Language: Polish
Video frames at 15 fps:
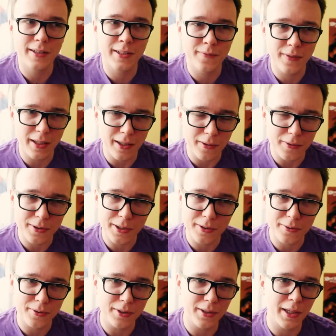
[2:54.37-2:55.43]
Jest wiele ludzi,
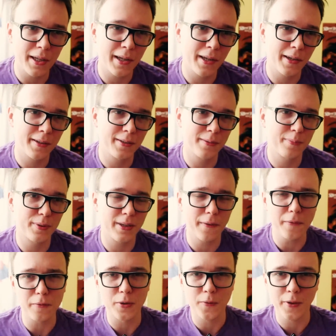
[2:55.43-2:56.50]
którzy nie
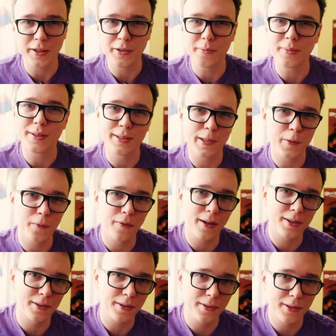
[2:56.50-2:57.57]
potrafią świadomie
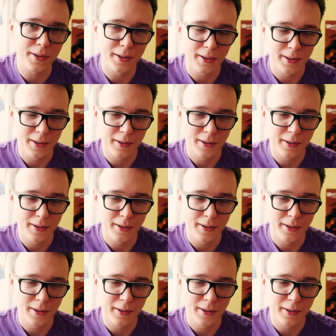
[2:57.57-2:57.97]
zauważyć